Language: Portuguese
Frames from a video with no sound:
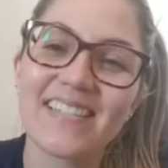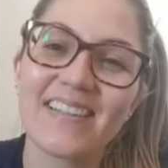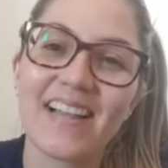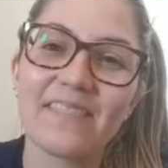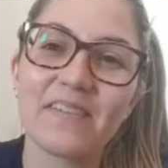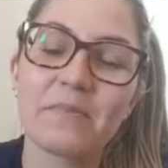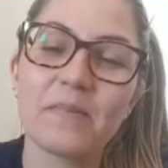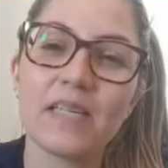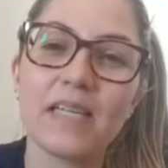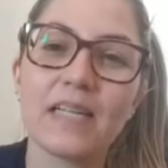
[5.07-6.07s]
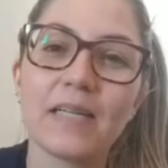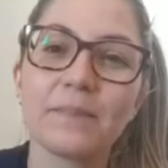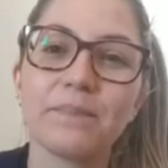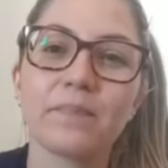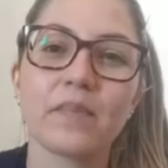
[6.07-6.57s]
Olá, família!
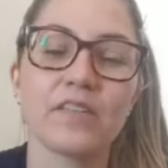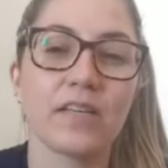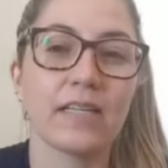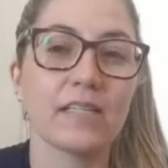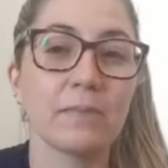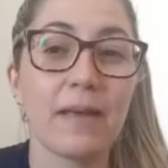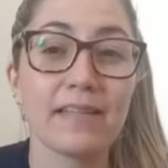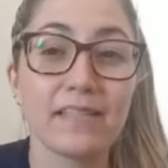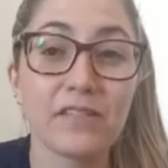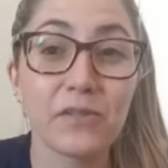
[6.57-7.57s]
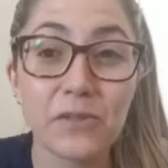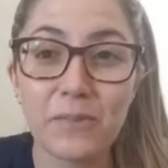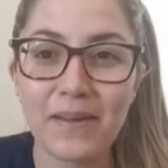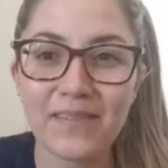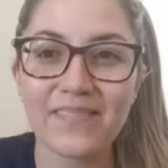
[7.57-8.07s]
Tia Cris, espero que esteja tudo
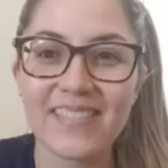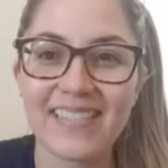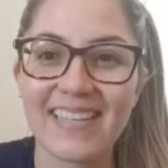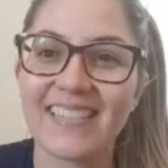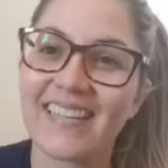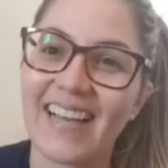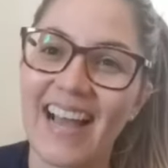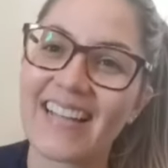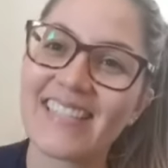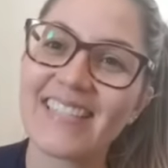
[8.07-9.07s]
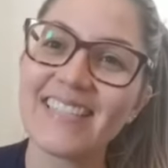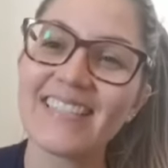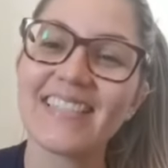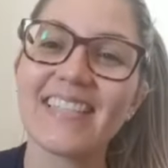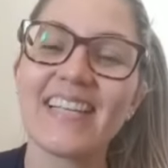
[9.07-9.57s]
bem com vocês em casa.
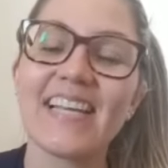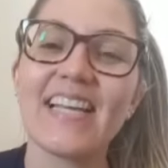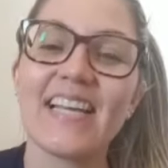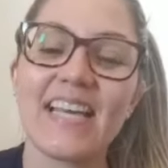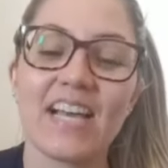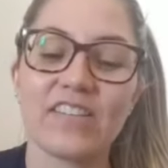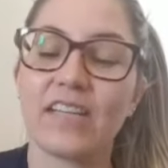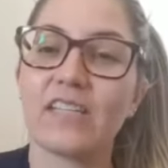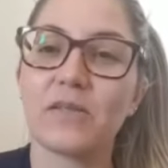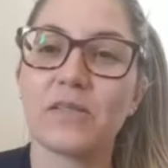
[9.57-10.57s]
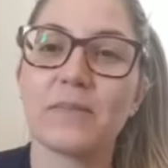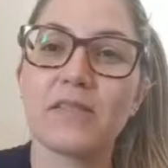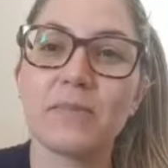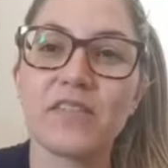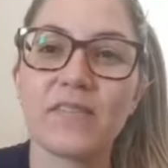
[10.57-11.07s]
Tia Cris trouxe
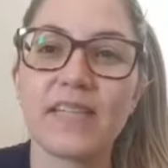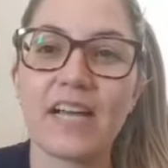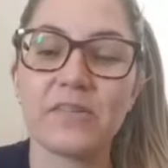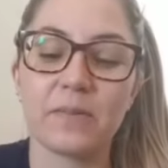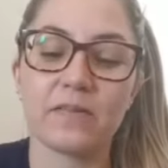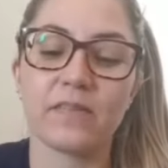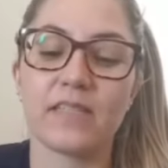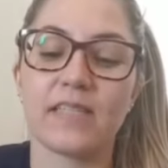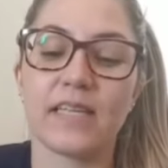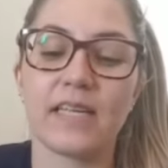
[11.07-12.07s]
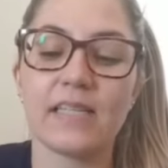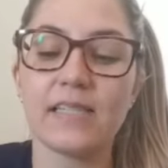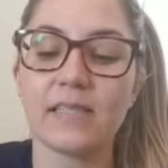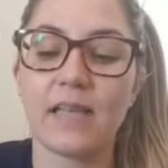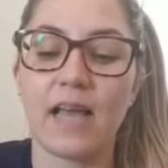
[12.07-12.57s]
mais uma atividade para
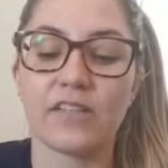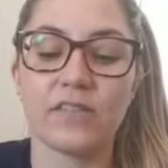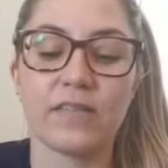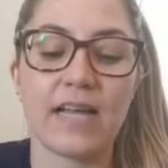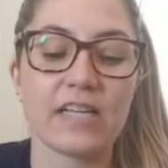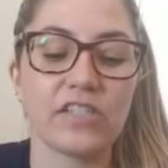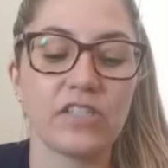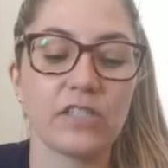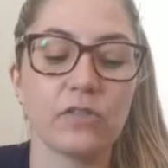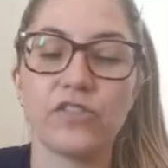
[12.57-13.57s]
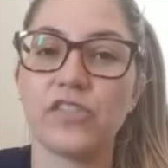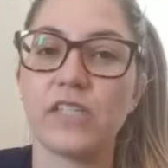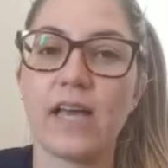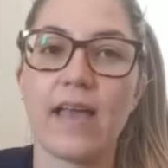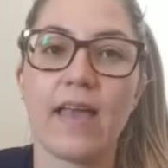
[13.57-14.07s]
vocês. A atividade do
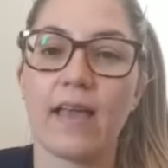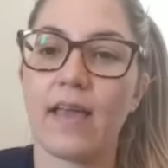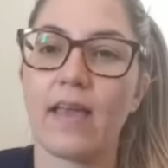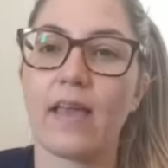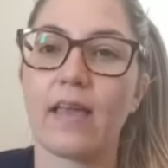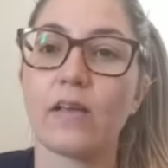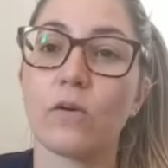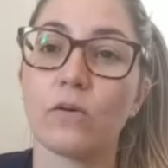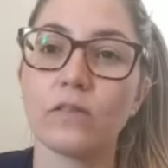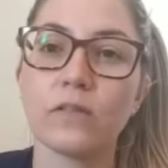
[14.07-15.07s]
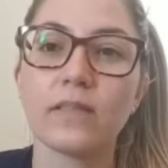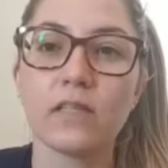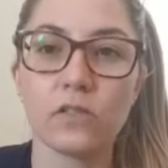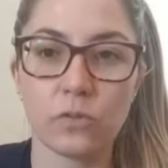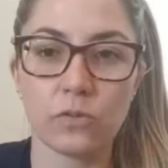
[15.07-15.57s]
dia é Encontro o
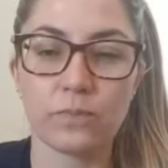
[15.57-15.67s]
Tesouro.